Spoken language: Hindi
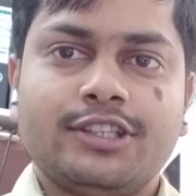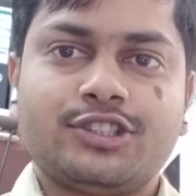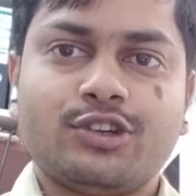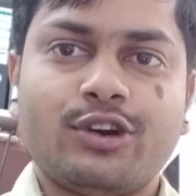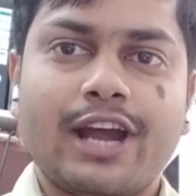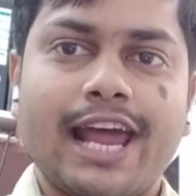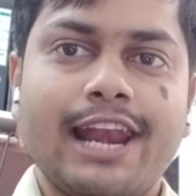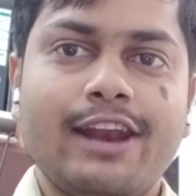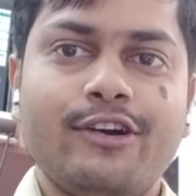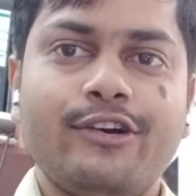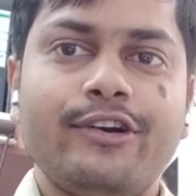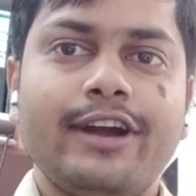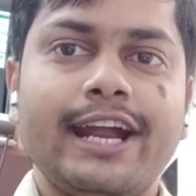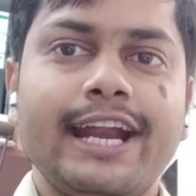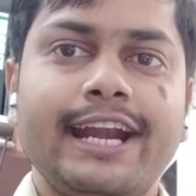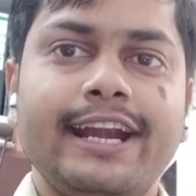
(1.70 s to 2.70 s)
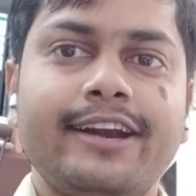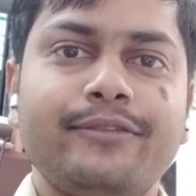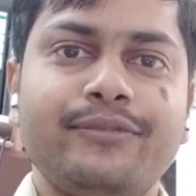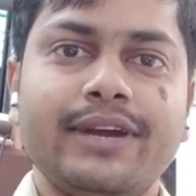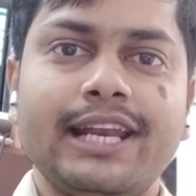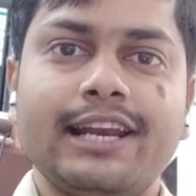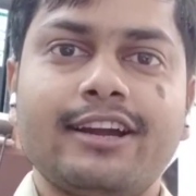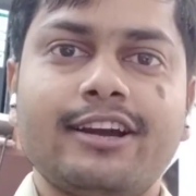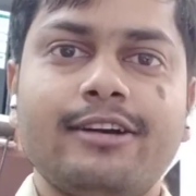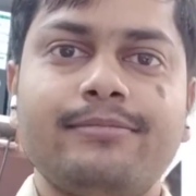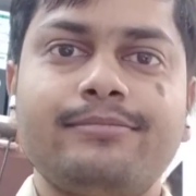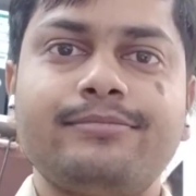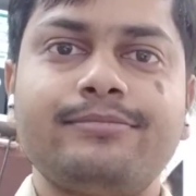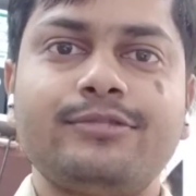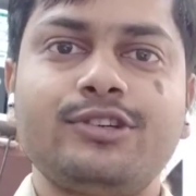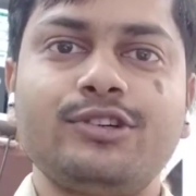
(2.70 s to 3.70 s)
सो हेलो एंड
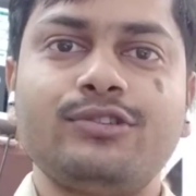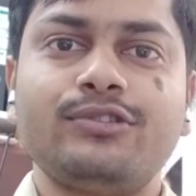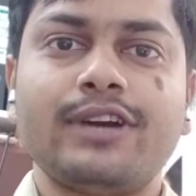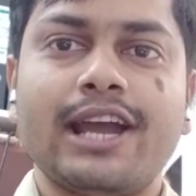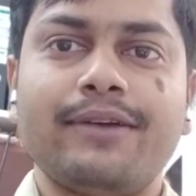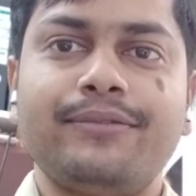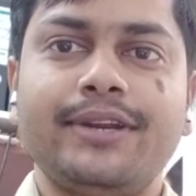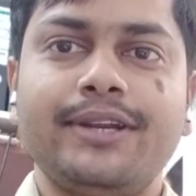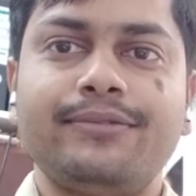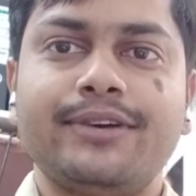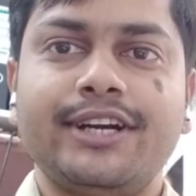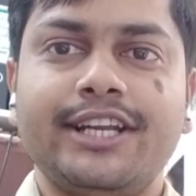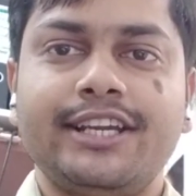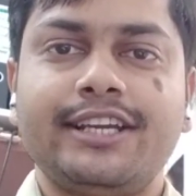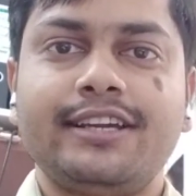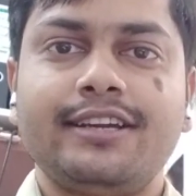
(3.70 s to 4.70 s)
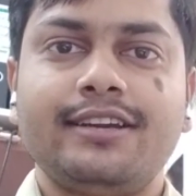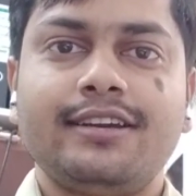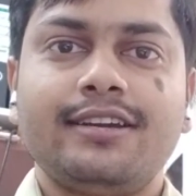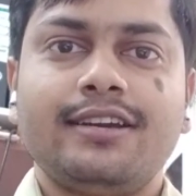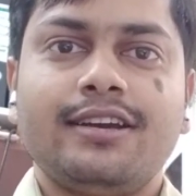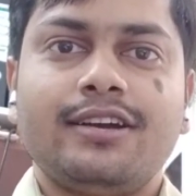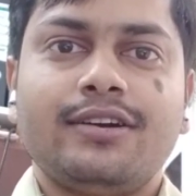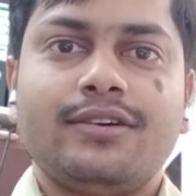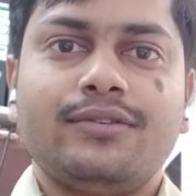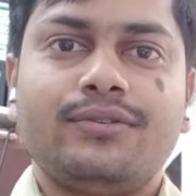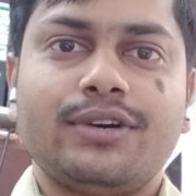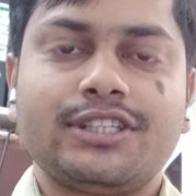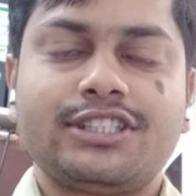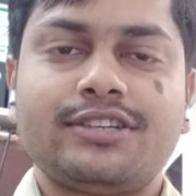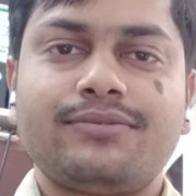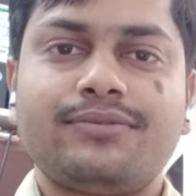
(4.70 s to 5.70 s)
वेलकम टू एवरीबॉडी
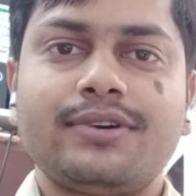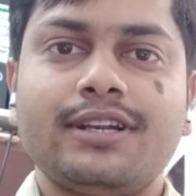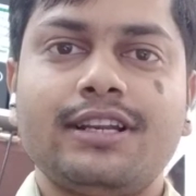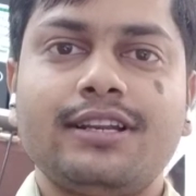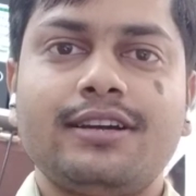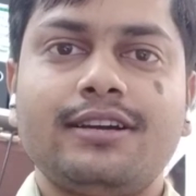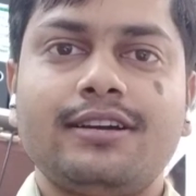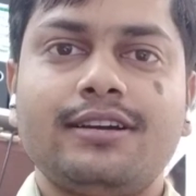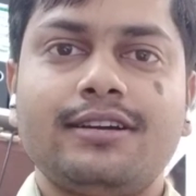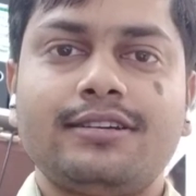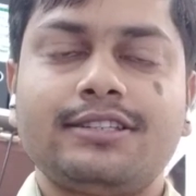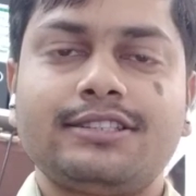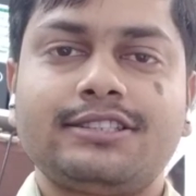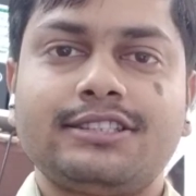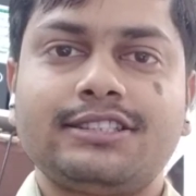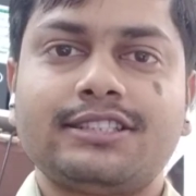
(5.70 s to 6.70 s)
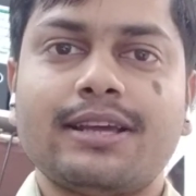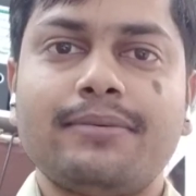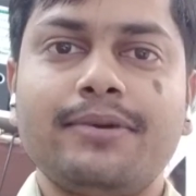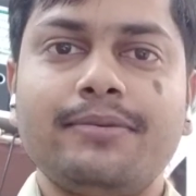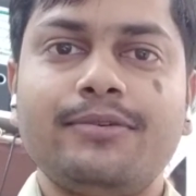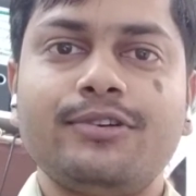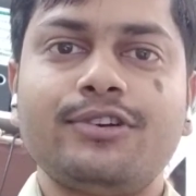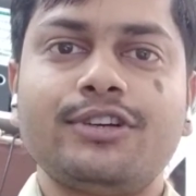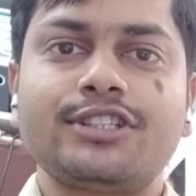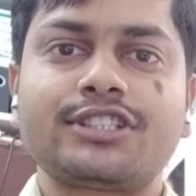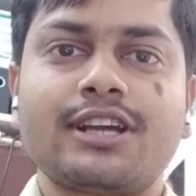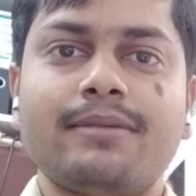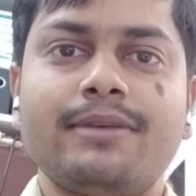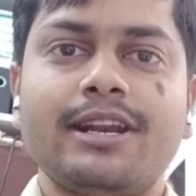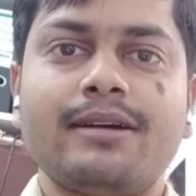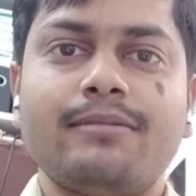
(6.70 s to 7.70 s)
फर्स्ट ऑफ ऑल सभी व्यूअर्स
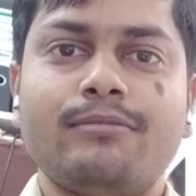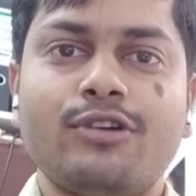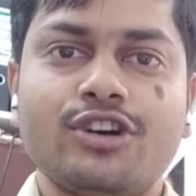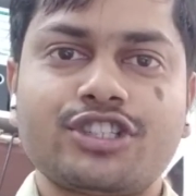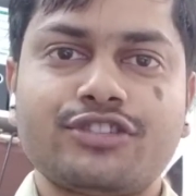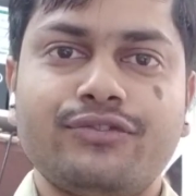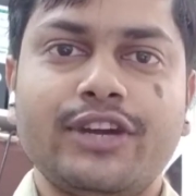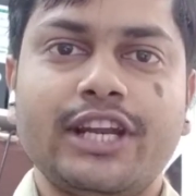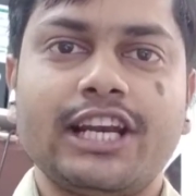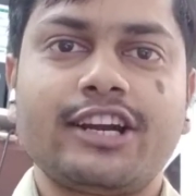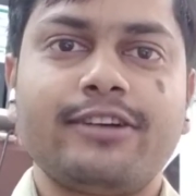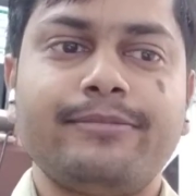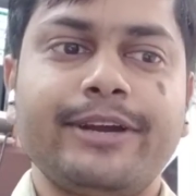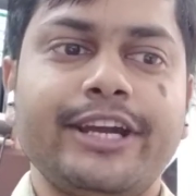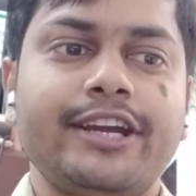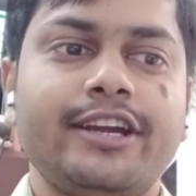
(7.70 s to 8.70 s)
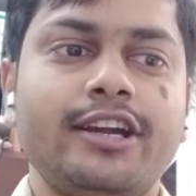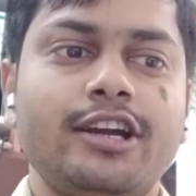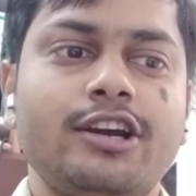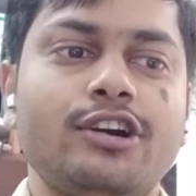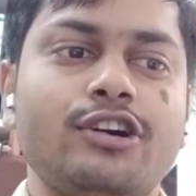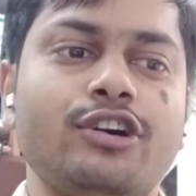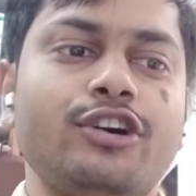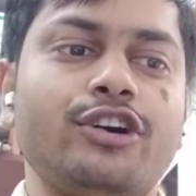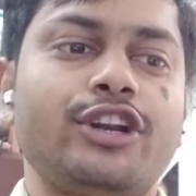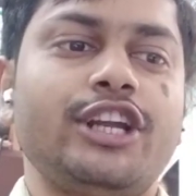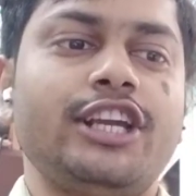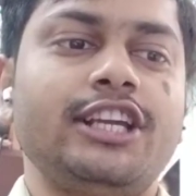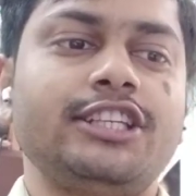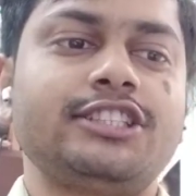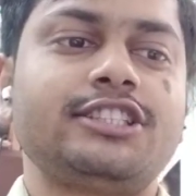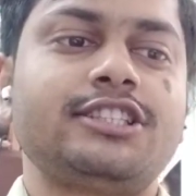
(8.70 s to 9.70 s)
का मेरा मोस्ट वेलकम है और
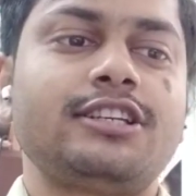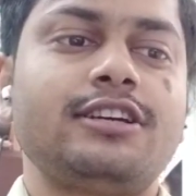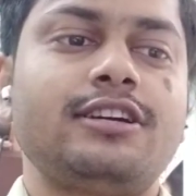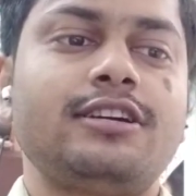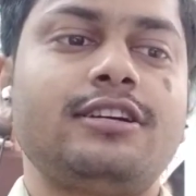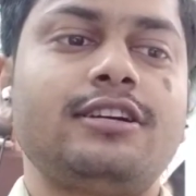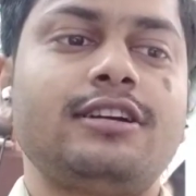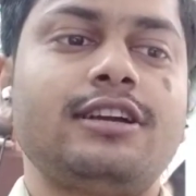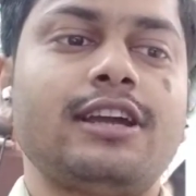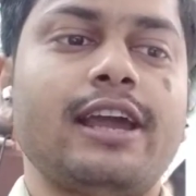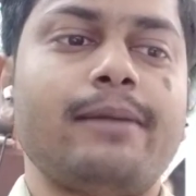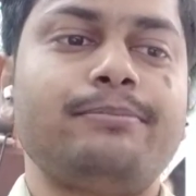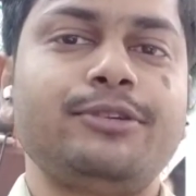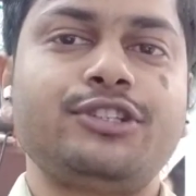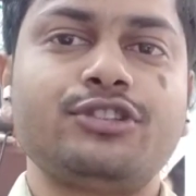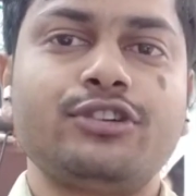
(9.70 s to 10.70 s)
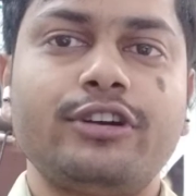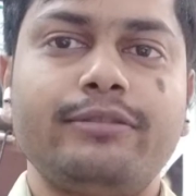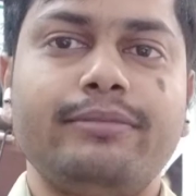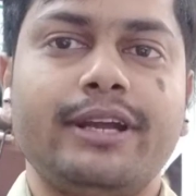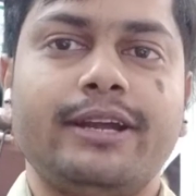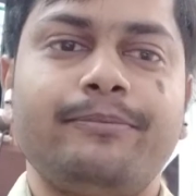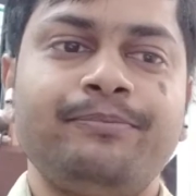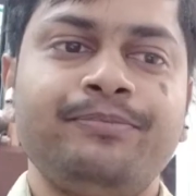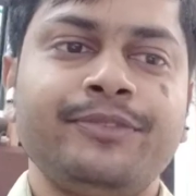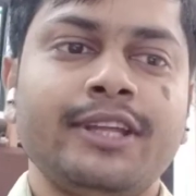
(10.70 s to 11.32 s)
इस एपिसोड uh, में